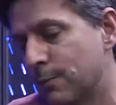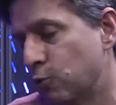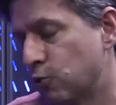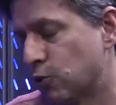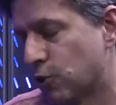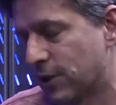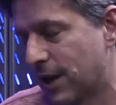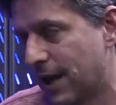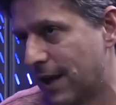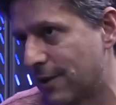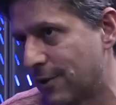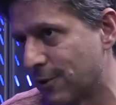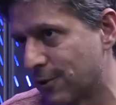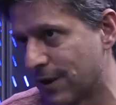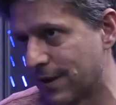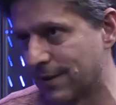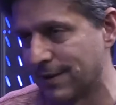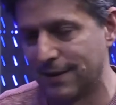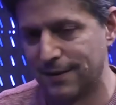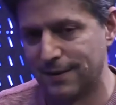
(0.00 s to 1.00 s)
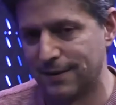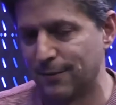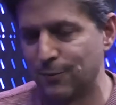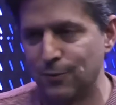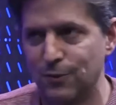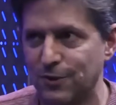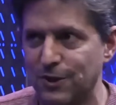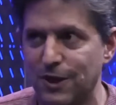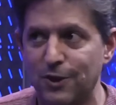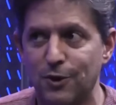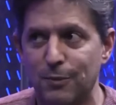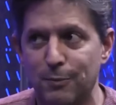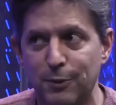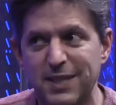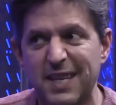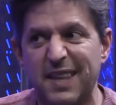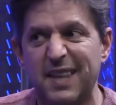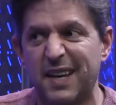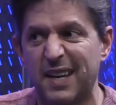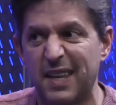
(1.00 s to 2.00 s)
muchos años, hace unos años
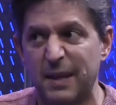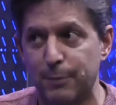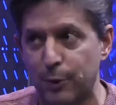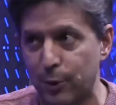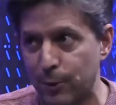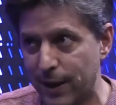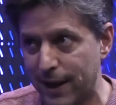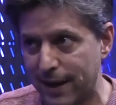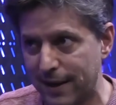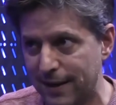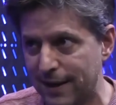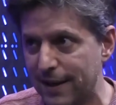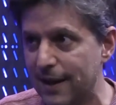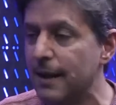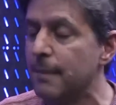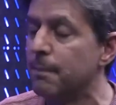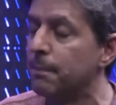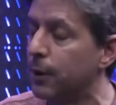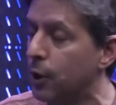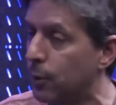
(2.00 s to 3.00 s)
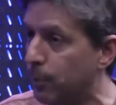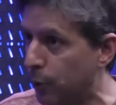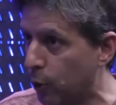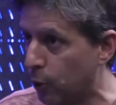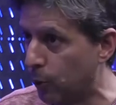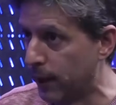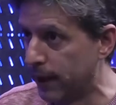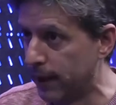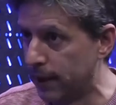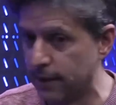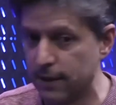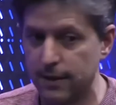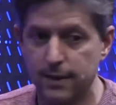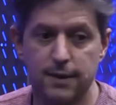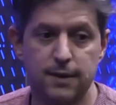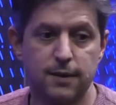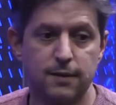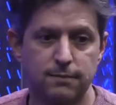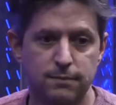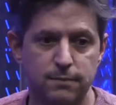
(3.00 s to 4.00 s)
después ya dejé de probar, pero
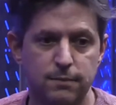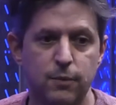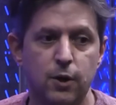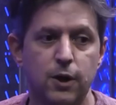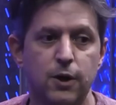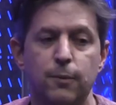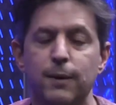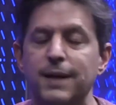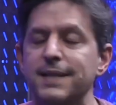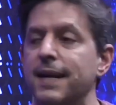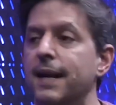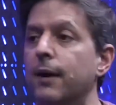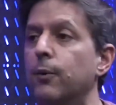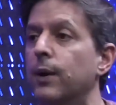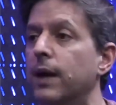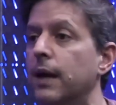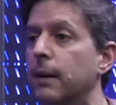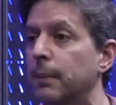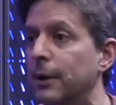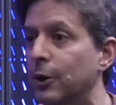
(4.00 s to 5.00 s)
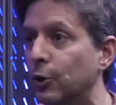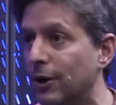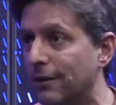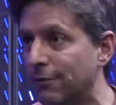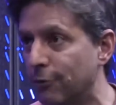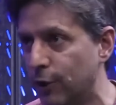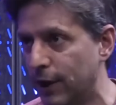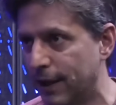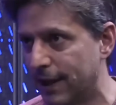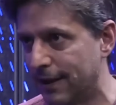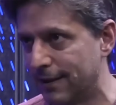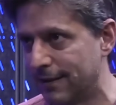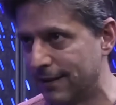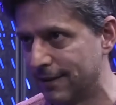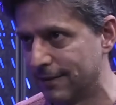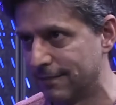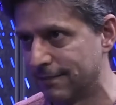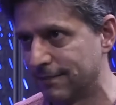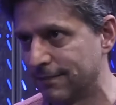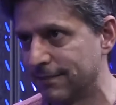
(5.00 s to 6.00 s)
probé, bueno, vayan a jugar a la pelota afuera.
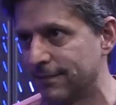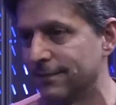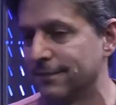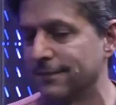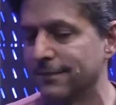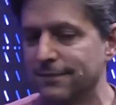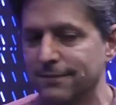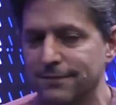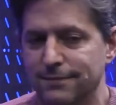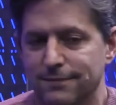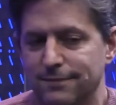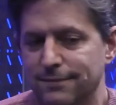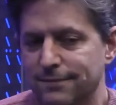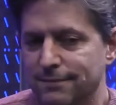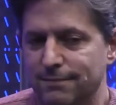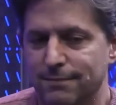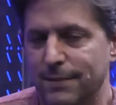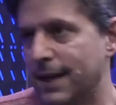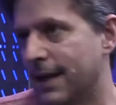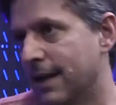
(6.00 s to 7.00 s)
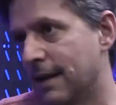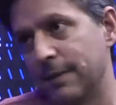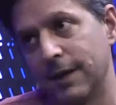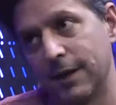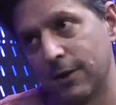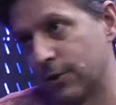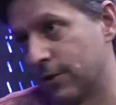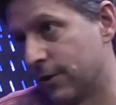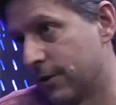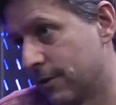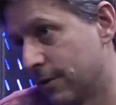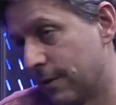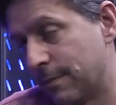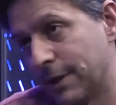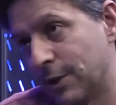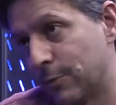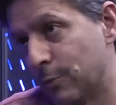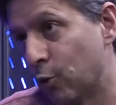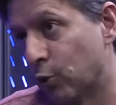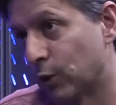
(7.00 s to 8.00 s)
Mi hija me dijo, no, a mí
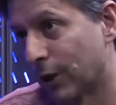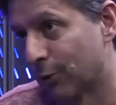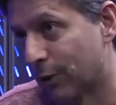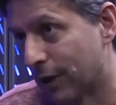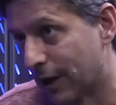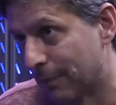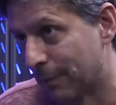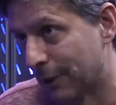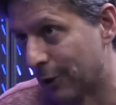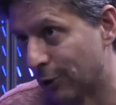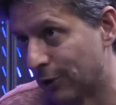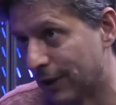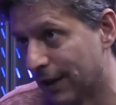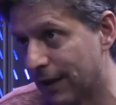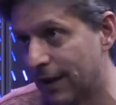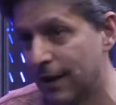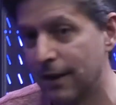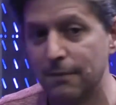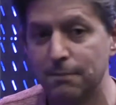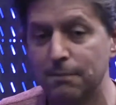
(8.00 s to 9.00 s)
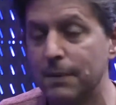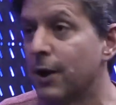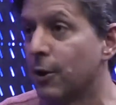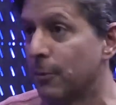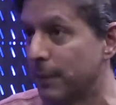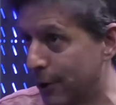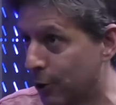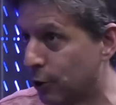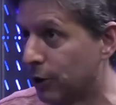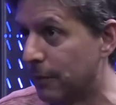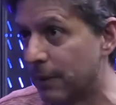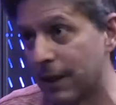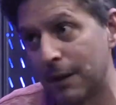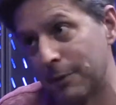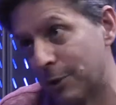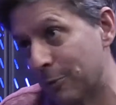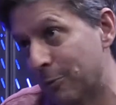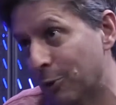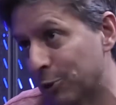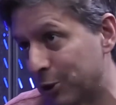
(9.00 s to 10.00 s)
no me gusta jugar a la pelota. Mi hijo me dijo también, a
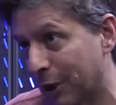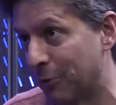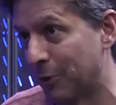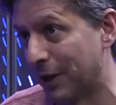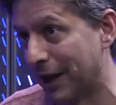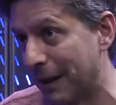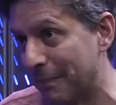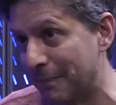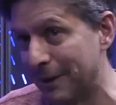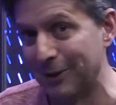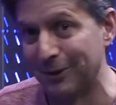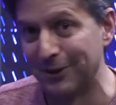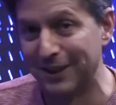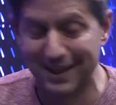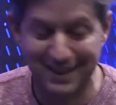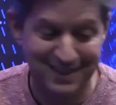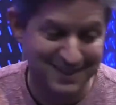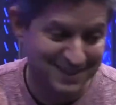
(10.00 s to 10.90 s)
mí no me gusta jugar a la pelota